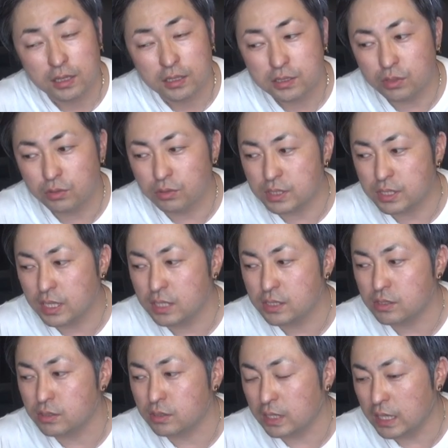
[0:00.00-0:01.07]
そういうのをせ
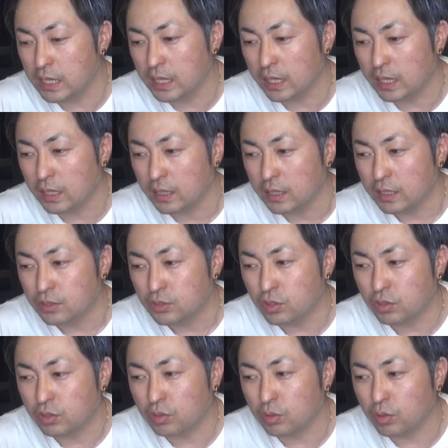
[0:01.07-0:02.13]
ずに
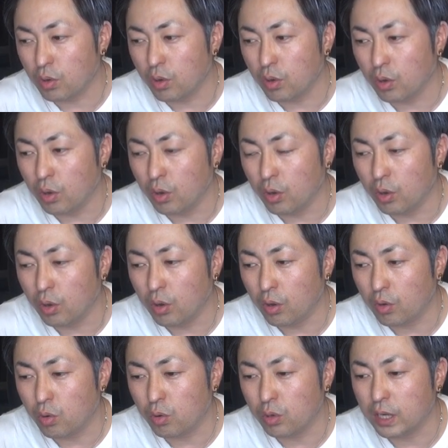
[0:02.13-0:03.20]
ちょっ
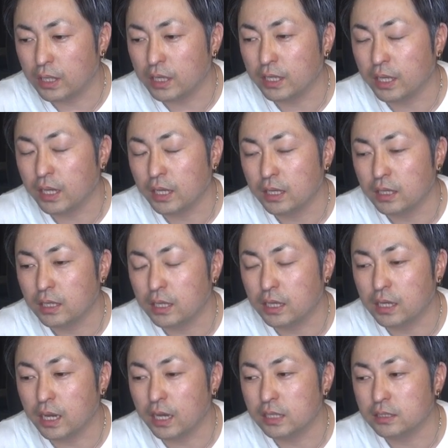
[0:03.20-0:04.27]
と心らでね、一
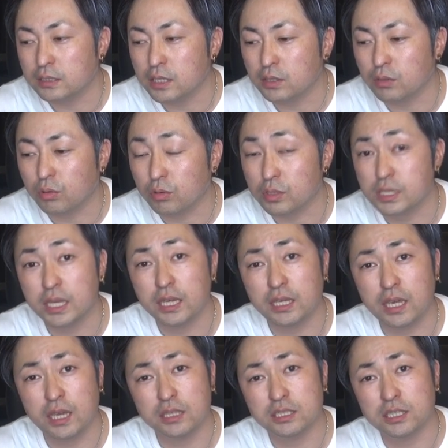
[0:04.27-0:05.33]
回ちゃんとこの整
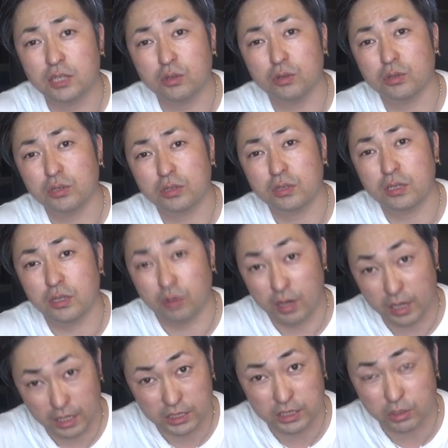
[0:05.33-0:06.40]
形した時の
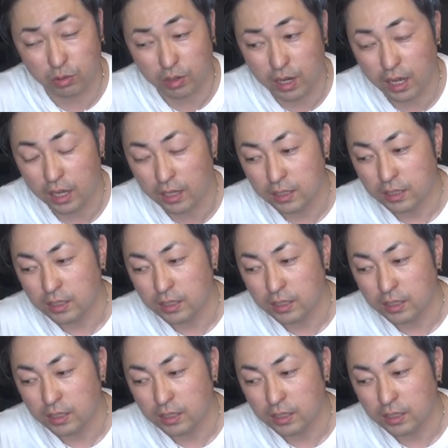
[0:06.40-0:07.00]
話とか、